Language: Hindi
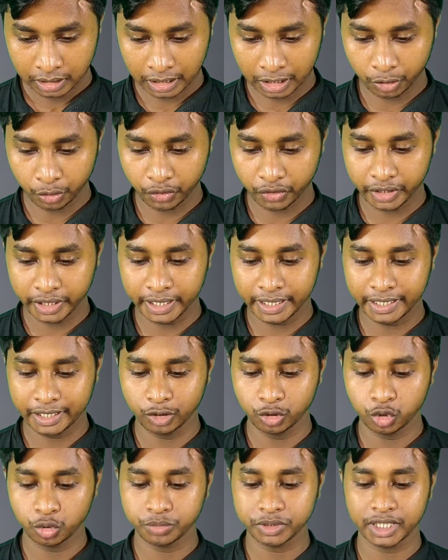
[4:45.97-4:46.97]
हाउ टू क्रिएट
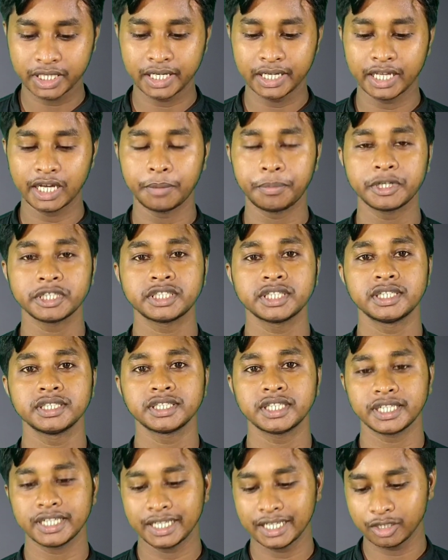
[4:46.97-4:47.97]
यूट्यूब चैनल यहाँ पर
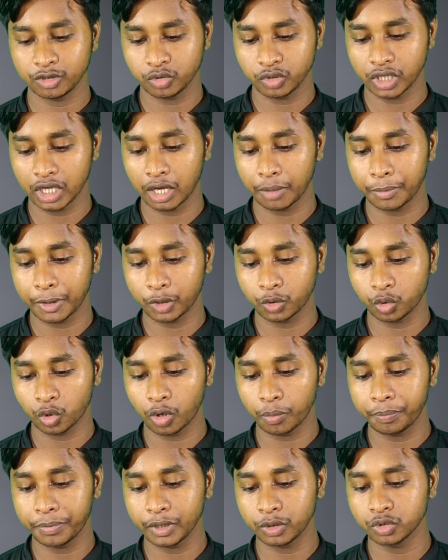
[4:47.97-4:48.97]
सर्च करेंगे तो यहाँ पर
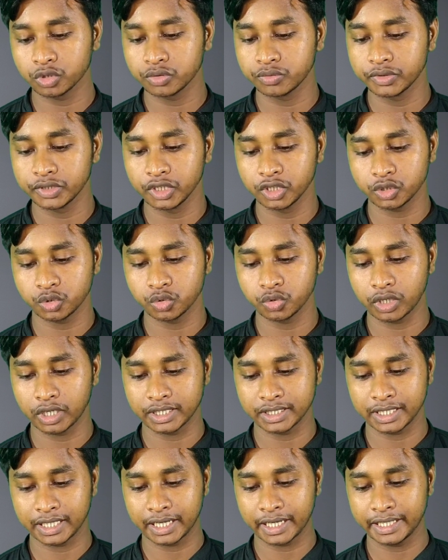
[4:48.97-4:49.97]
टॉप पे कुछ वीडियो शो
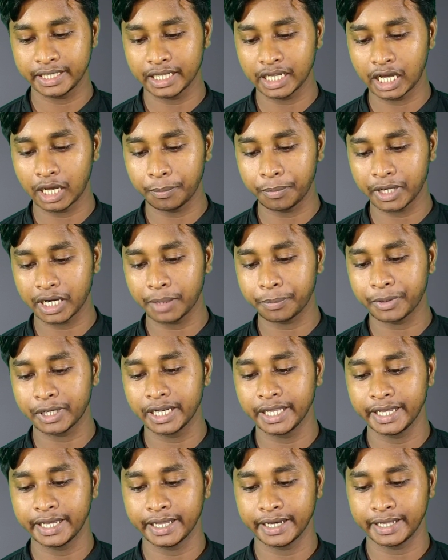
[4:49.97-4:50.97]
कर जाएगा यहाँ पर आप
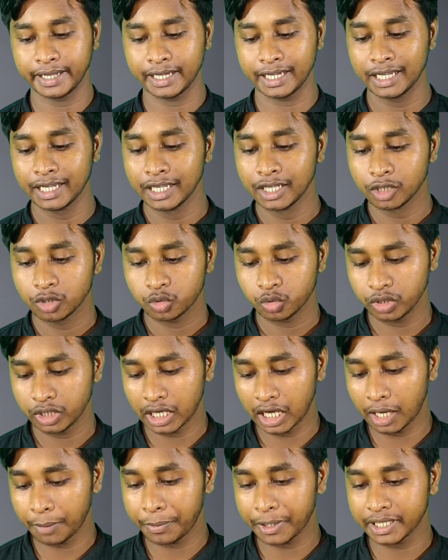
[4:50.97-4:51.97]
क्लिक करेंगे तो
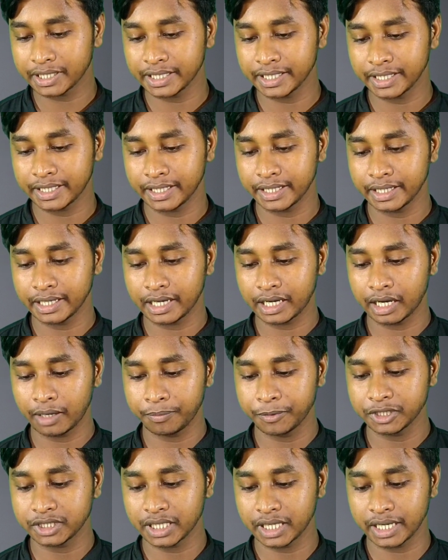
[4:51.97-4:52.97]
यहाँ पर देखेंगे
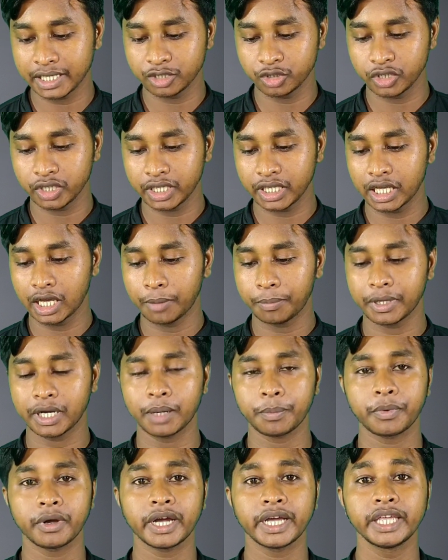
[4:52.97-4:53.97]
काफ़ी सारा जो है कि यहाँ पर
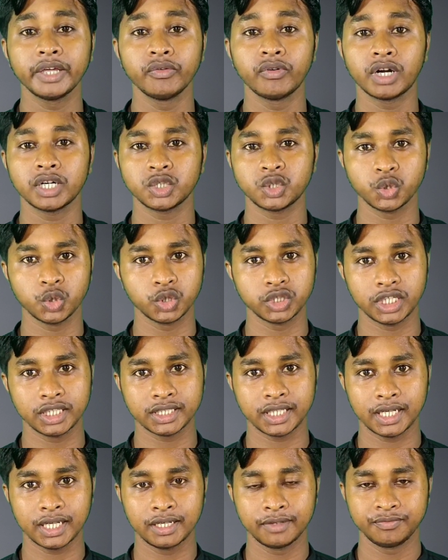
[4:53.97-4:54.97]
आपका कीवर्ड शो हो
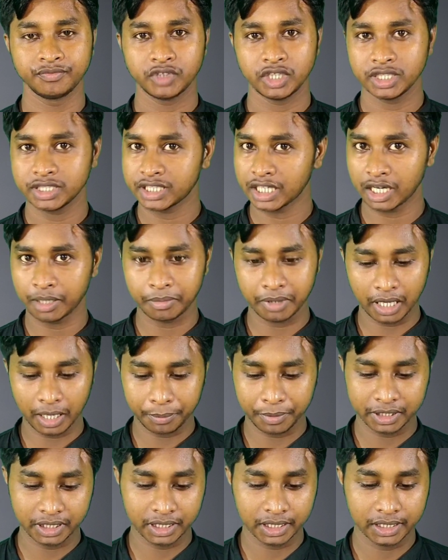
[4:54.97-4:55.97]
जाता है इस साइड में
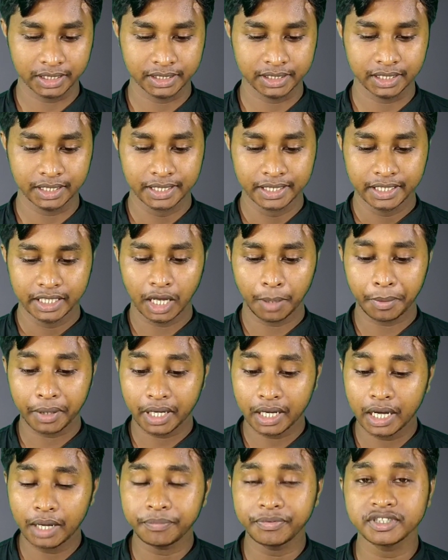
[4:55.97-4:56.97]
यहाँ पर देख लीजिए यहाँ पर
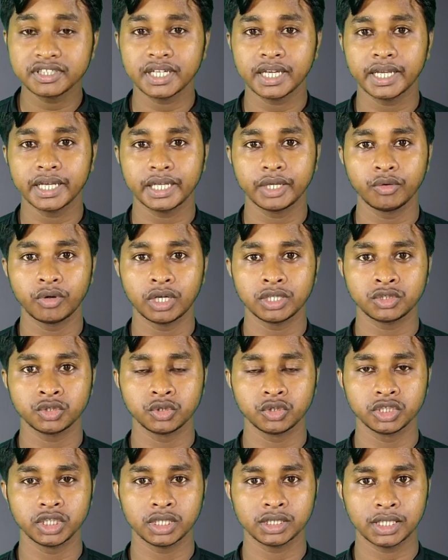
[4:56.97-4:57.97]
काफ़ी सारे कीवर्ड
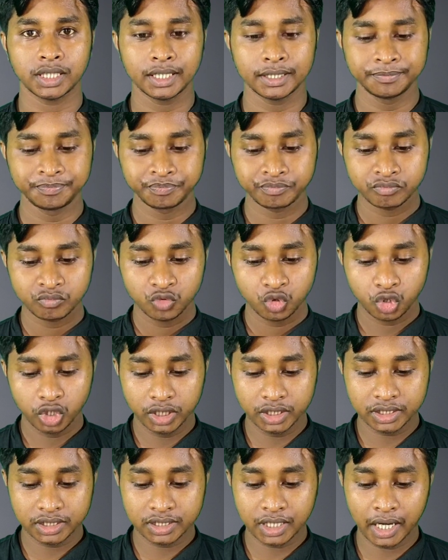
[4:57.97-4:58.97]
शो हो जाता है तो
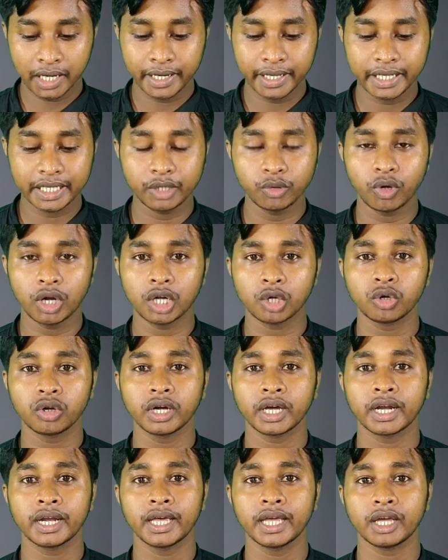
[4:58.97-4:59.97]
इन सारे क्यू को
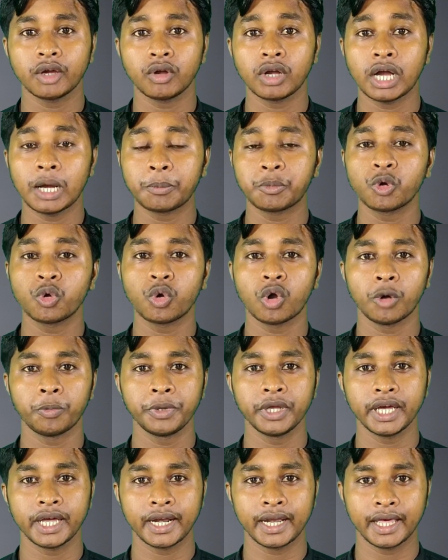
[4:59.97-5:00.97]
करना क्या होगा आपको
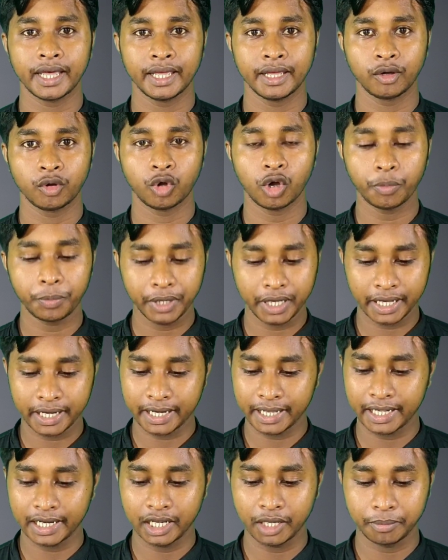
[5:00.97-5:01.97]
कॉपी करना है कॉपी
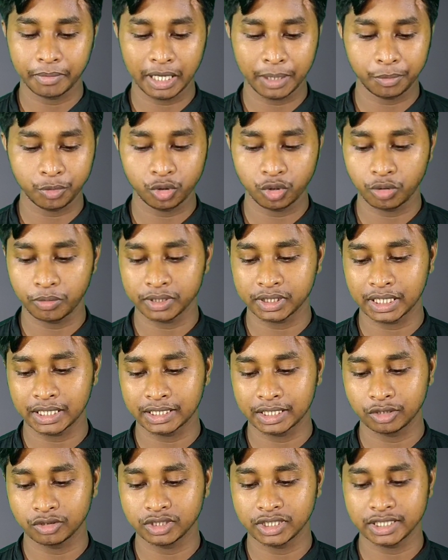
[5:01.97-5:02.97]
करने के लिए मैं आप लोगों को
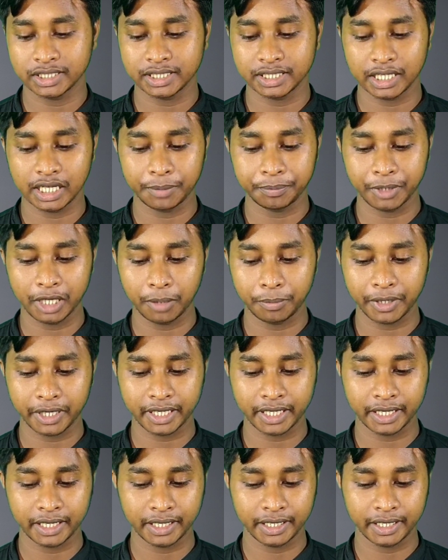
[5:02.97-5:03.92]
बताता हूँ जैसे कि आप यहाँ पर क्या